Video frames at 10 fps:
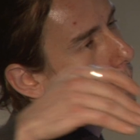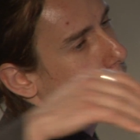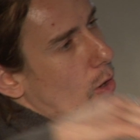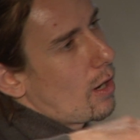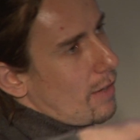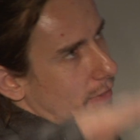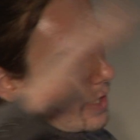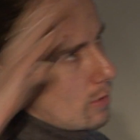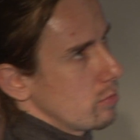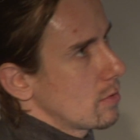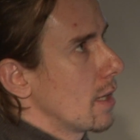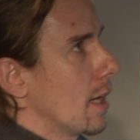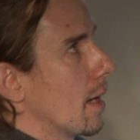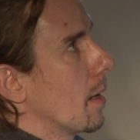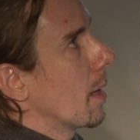un po' a fare tutta
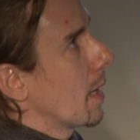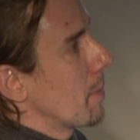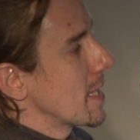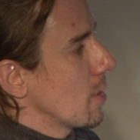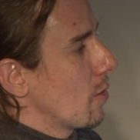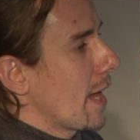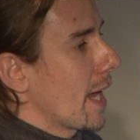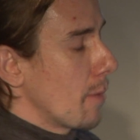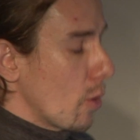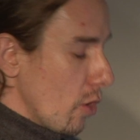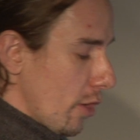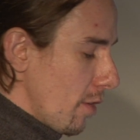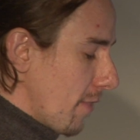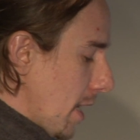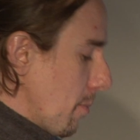la, la messa online, ma quello che noi
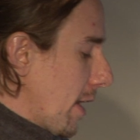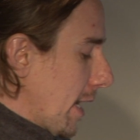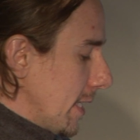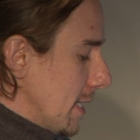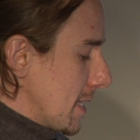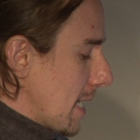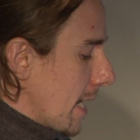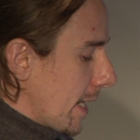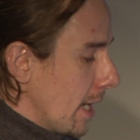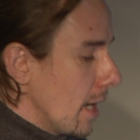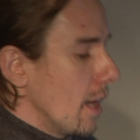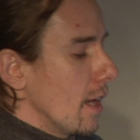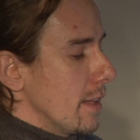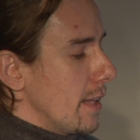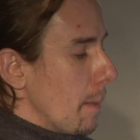faremo è cadenzare
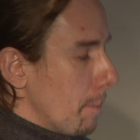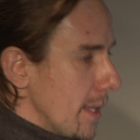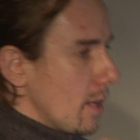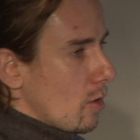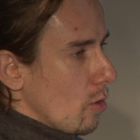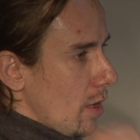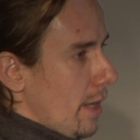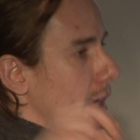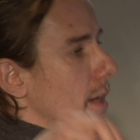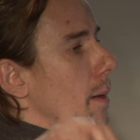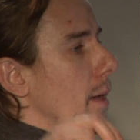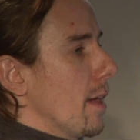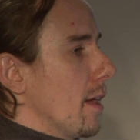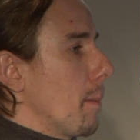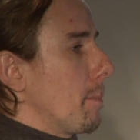delle piccole
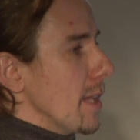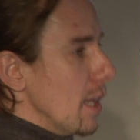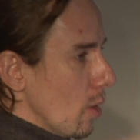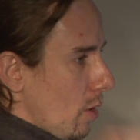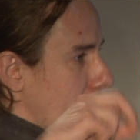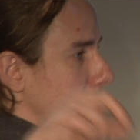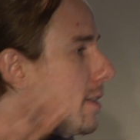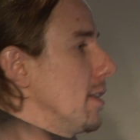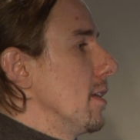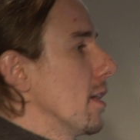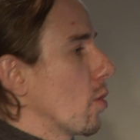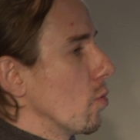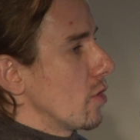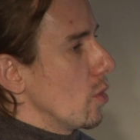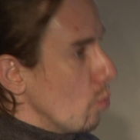eh, pillole di
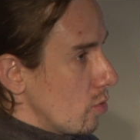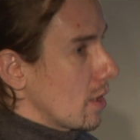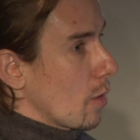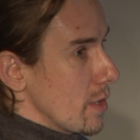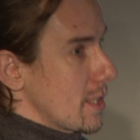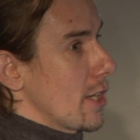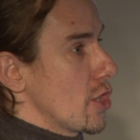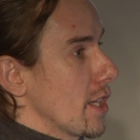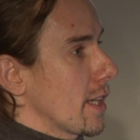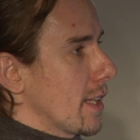contenuto da questa ricerca